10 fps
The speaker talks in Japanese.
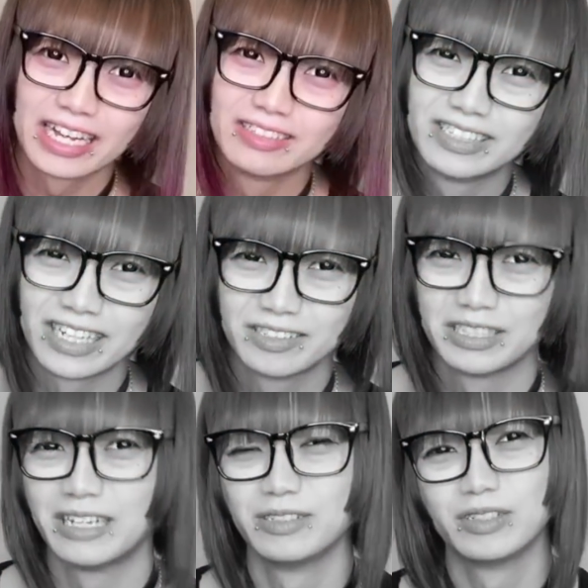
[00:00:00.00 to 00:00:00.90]
が臭
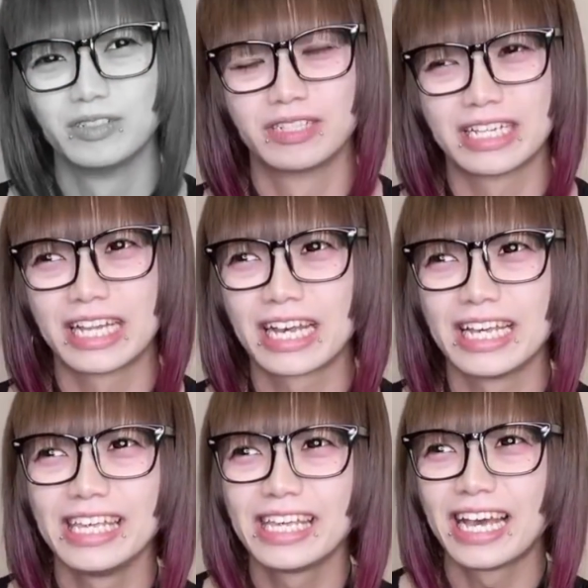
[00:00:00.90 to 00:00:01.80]
くなるというか、なんか
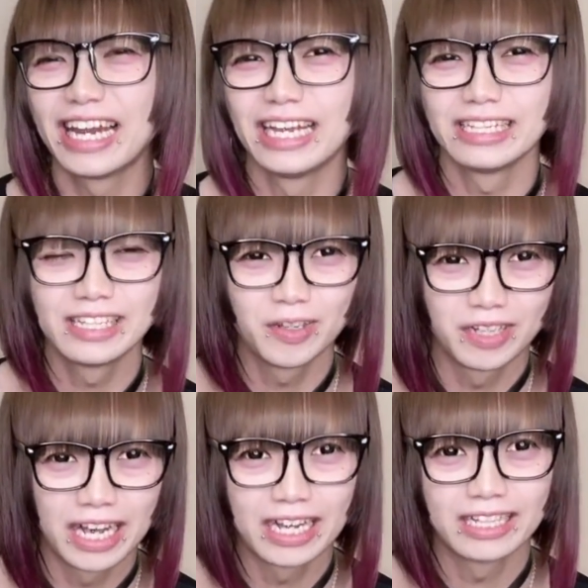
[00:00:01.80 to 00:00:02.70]
いいから匂
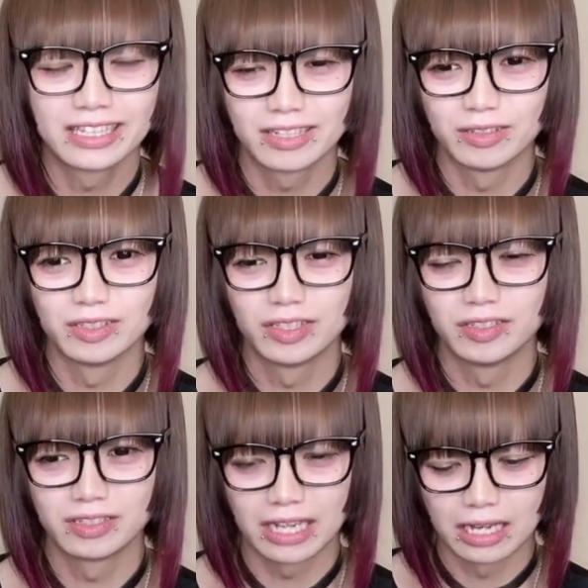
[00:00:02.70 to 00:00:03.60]
いが上がってくると
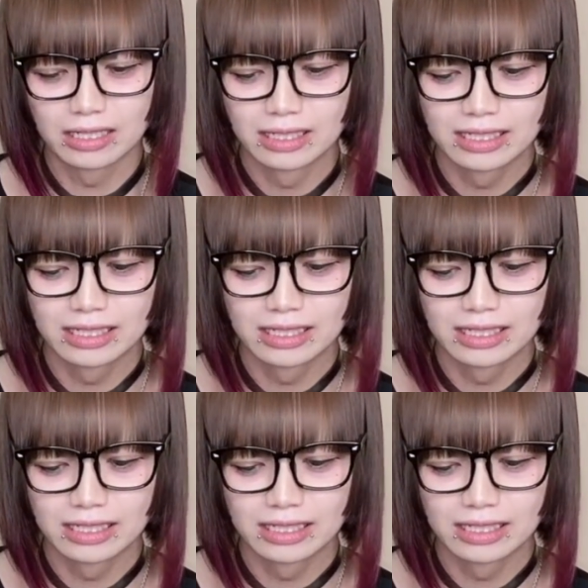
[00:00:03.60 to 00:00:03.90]
いうか、